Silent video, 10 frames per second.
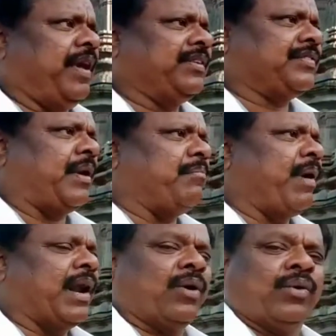వెయ్యి
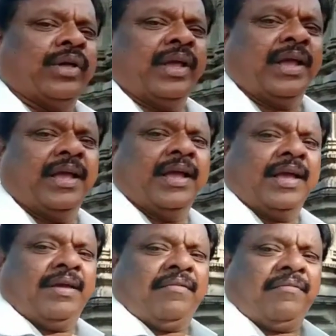స్తంభాల గుడి
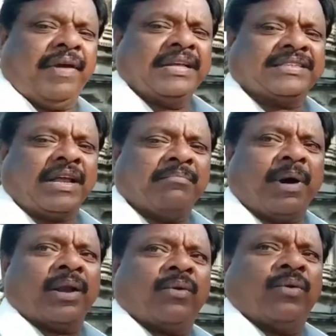వెయ్యి
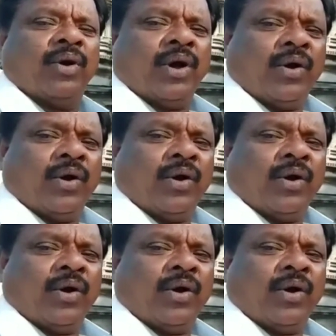స్తంభాలు